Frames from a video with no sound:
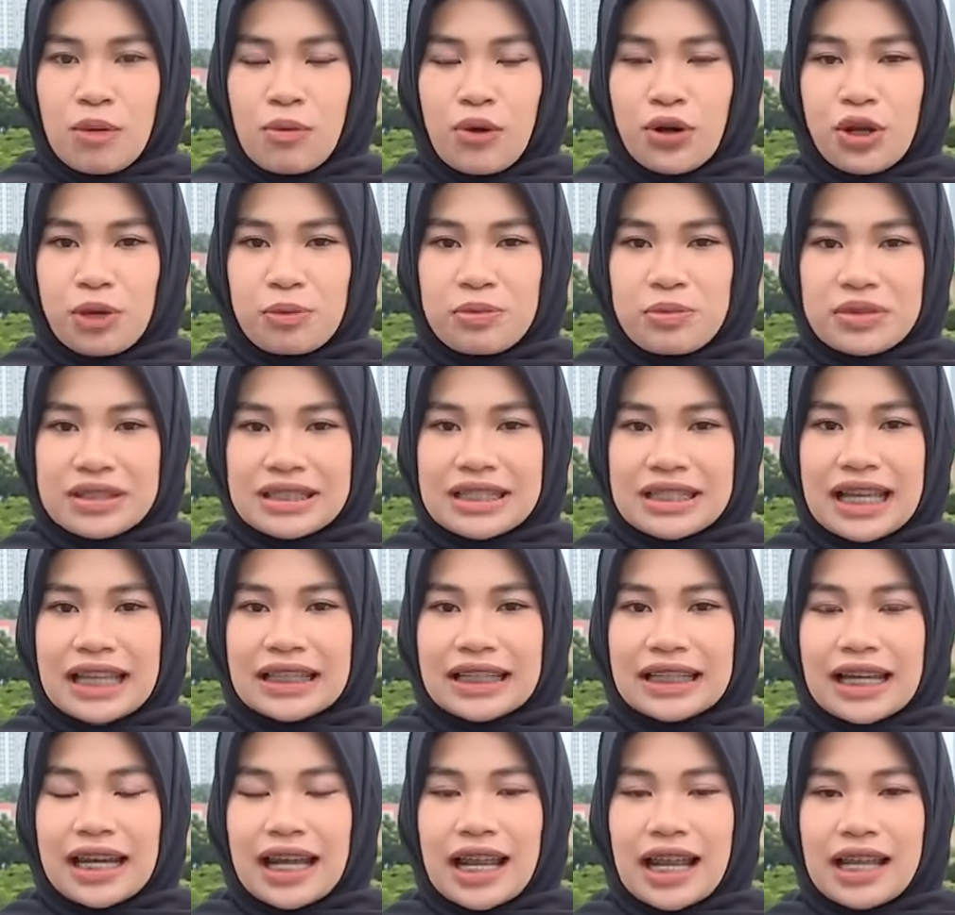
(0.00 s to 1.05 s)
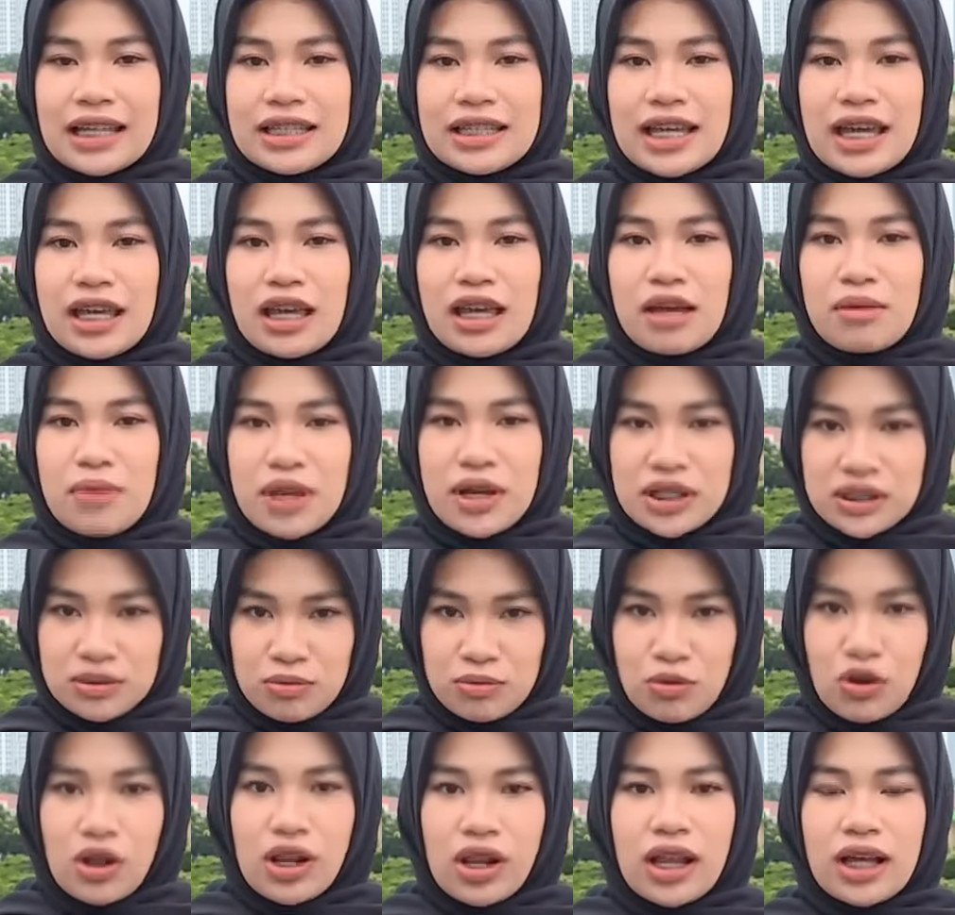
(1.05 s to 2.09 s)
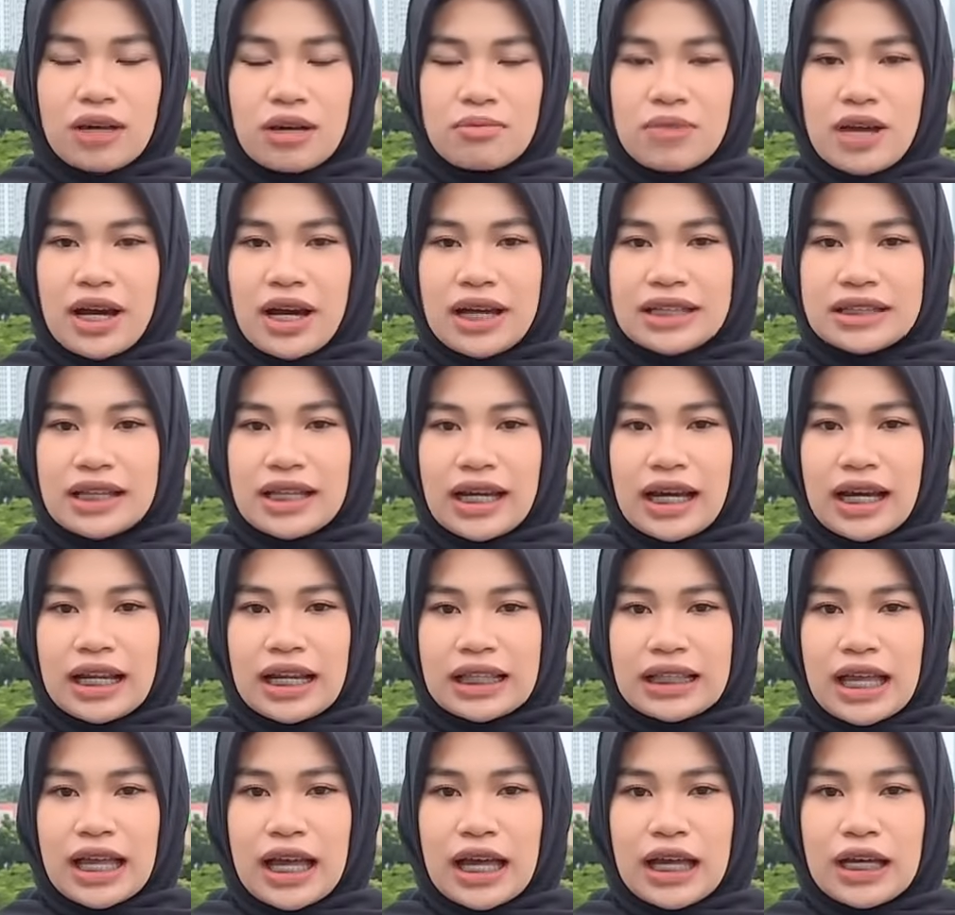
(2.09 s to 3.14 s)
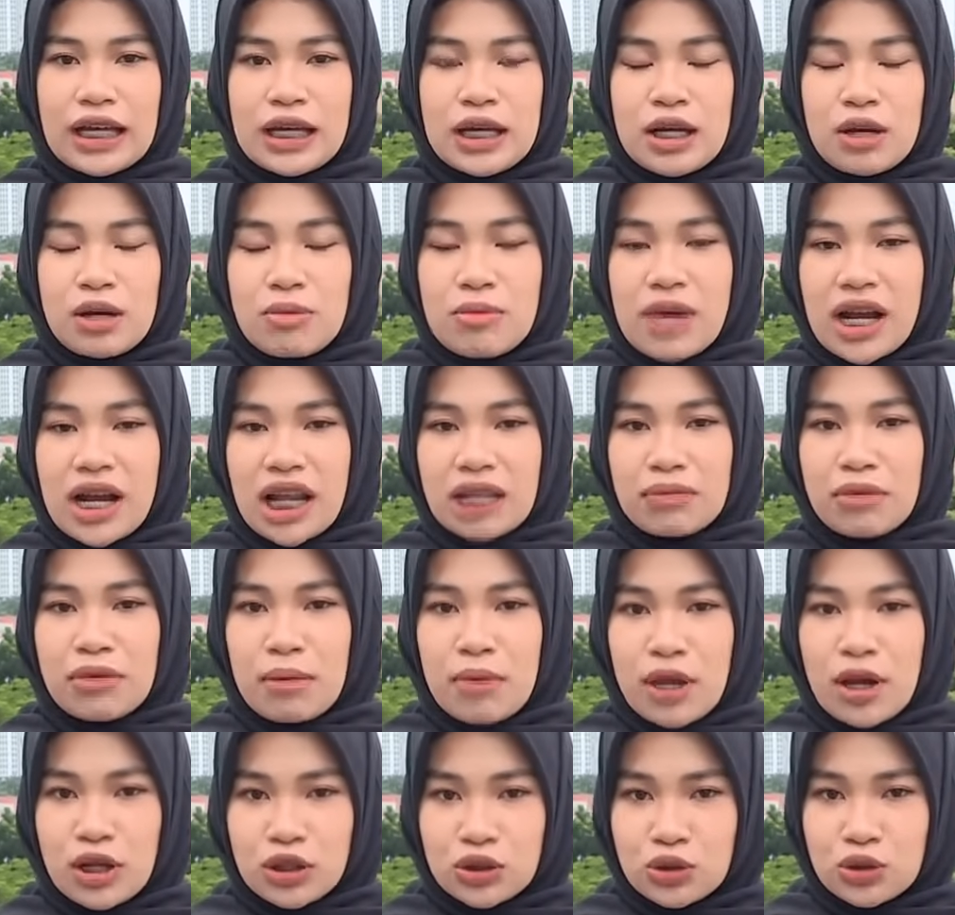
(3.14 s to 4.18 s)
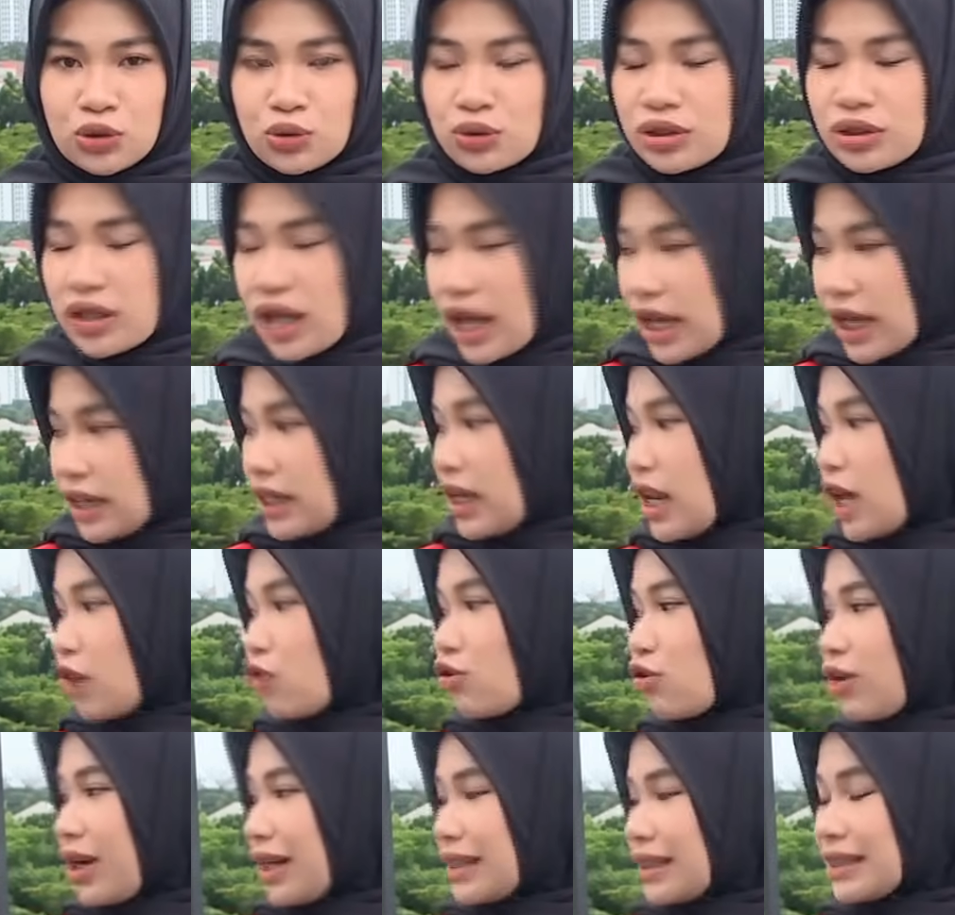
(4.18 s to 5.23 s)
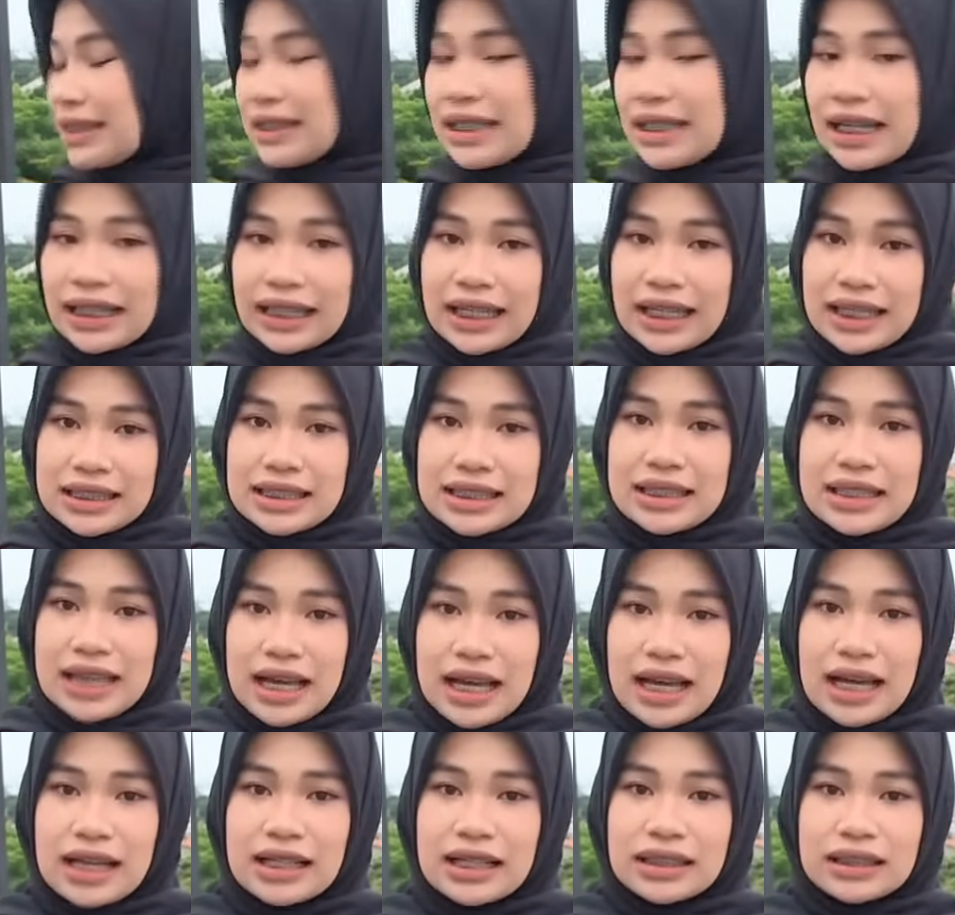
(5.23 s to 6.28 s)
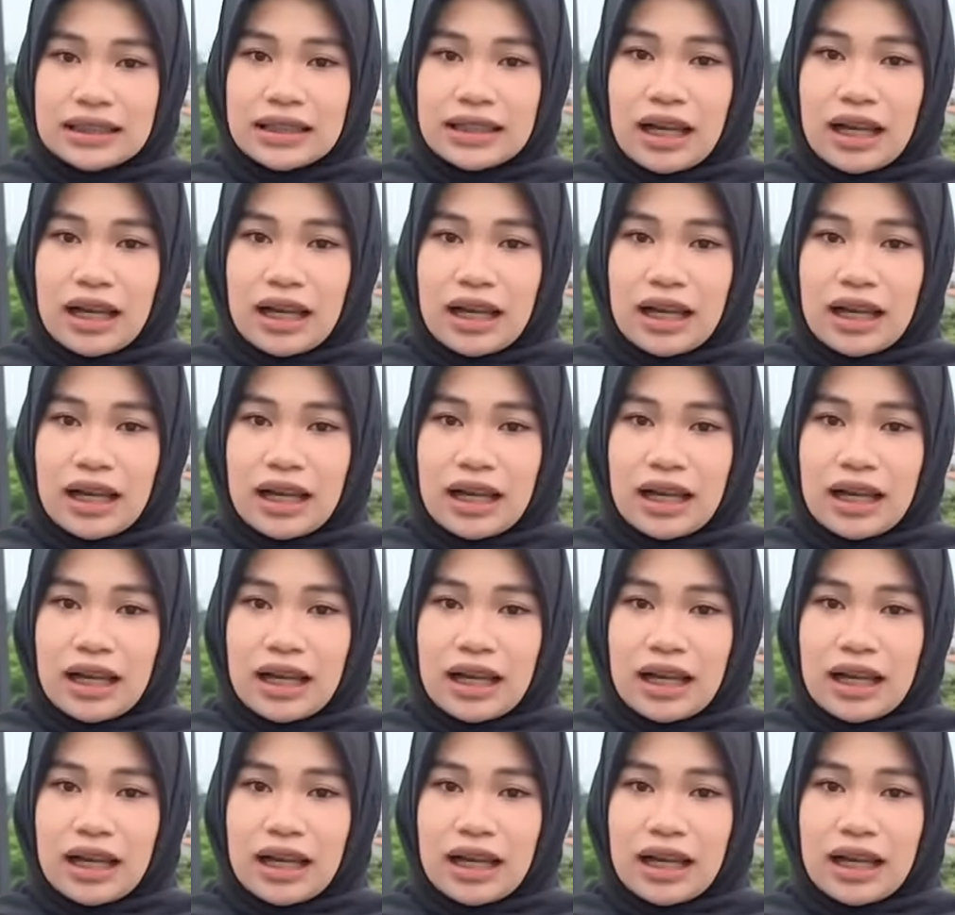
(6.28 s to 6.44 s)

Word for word: Pondok Pesantren Al Hidayah Basmol Kembangan Jakarta Barat memang sudah dilakukan sejak tadi siang.